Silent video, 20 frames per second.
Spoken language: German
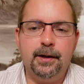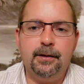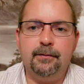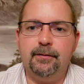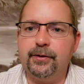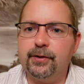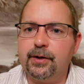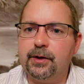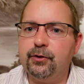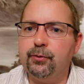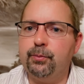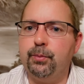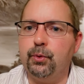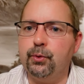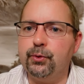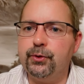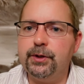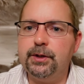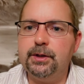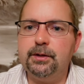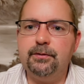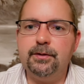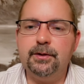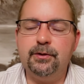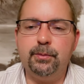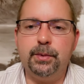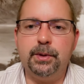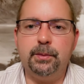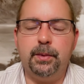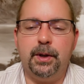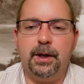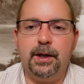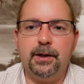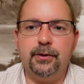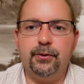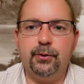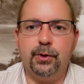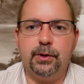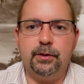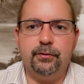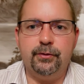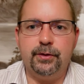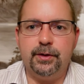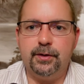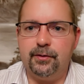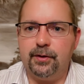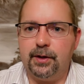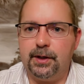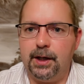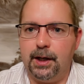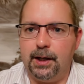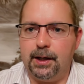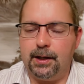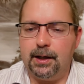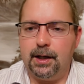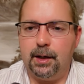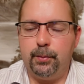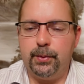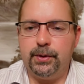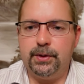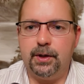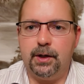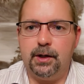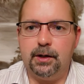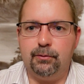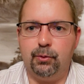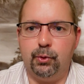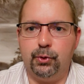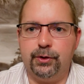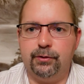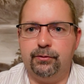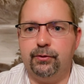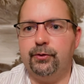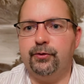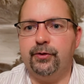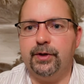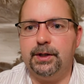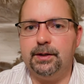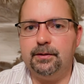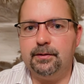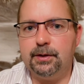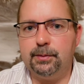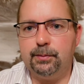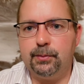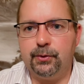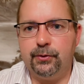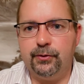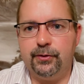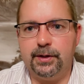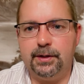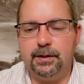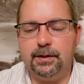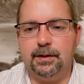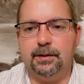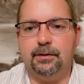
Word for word: Was ganz positiv ist bei Bayersdorf, ist eine eigene Eigenkapitalquote von 60 Prozent.